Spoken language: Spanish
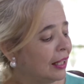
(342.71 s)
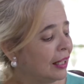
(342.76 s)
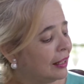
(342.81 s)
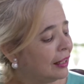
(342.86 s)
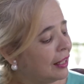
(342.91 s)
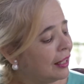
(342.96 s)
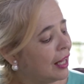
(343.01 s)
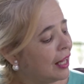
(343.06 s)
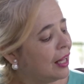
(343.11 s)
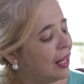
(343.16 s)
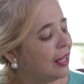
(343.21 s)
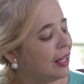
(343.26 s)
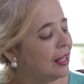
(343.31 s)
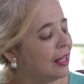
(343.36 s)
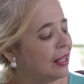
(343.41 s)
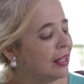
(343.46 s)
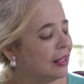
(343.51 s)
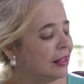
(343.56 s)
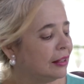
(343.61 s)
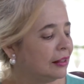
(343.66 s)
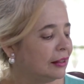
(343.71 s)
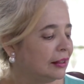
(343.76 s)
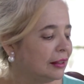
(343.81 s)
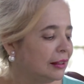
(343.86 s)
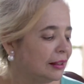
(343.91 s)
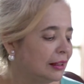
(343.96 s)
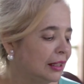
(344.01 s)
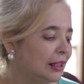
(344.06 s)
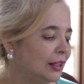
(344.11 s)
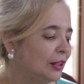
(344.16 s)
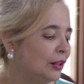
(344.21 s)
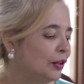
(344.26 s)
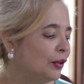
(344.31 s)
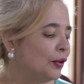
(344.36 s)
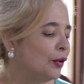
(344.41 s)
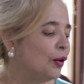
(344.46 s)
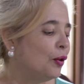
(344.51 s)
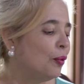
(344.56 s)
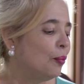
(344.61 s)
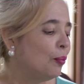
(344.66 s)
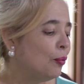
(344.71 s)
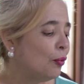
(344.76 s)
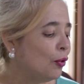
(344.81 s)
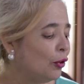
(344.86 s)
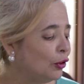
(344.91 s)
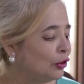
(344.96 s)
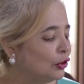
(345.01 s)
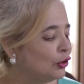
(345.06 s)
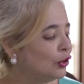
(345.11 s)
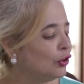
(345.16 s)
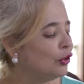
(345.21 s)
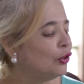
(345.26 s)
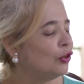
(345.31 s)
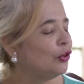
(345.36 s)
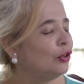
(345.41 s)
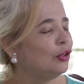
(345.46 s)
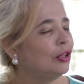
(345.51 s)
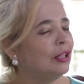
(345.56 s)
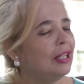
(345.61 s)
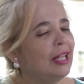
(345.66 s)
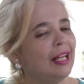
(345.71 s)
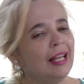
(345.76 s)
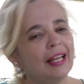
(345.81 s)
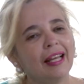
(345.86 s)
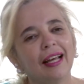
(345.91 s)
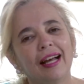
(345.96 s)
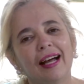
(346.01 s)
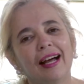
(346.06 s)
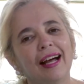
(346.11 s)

y haber ganado esa alegría de saber